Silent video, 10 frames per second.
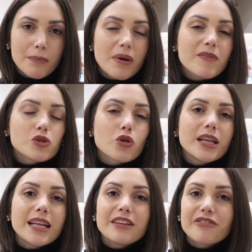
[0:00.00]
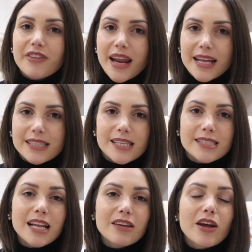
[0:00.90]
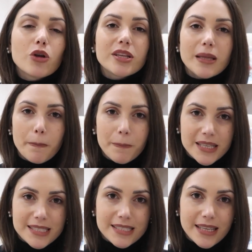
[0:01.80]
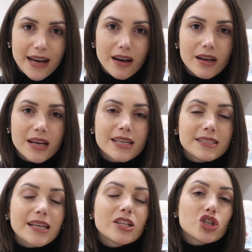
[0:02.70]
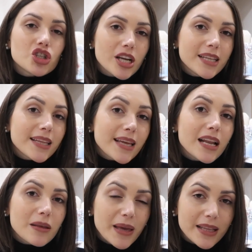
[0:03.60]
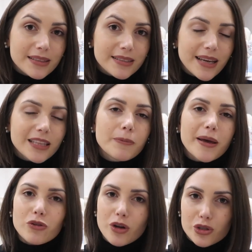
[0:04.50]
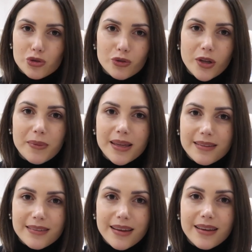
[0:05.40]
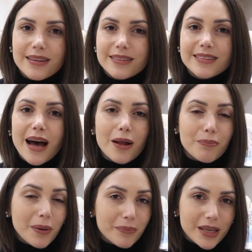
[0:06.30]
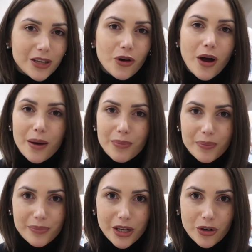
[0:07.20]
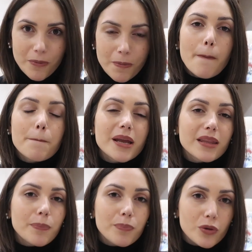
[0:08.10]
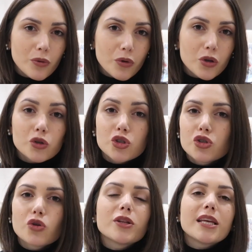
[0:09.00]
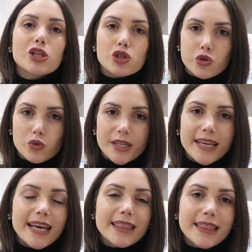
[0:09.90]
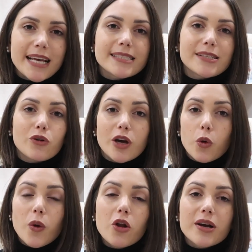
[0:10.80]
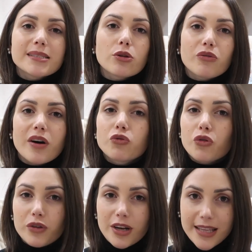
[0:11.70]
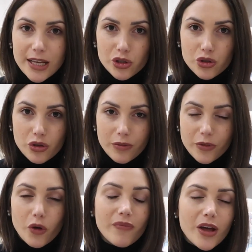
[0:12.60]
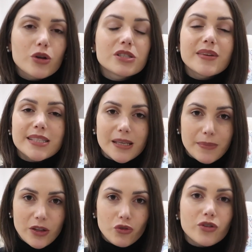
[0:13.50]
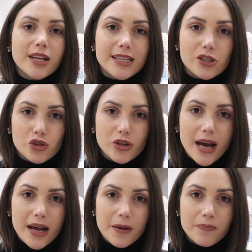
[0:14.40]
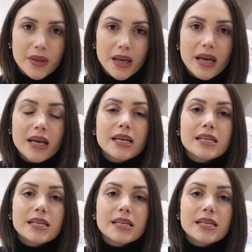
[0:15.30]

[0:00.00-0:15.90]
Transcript: ma vi sono delle differenze sia a livello di tempistica sia di scelta degli alimenti che dipendono assolutamente da bambino a bambino. Per di più non ci sono degli studi che attestano che quello che è stato fatto fino adesso, ovvero lo svezzamento tradizionale,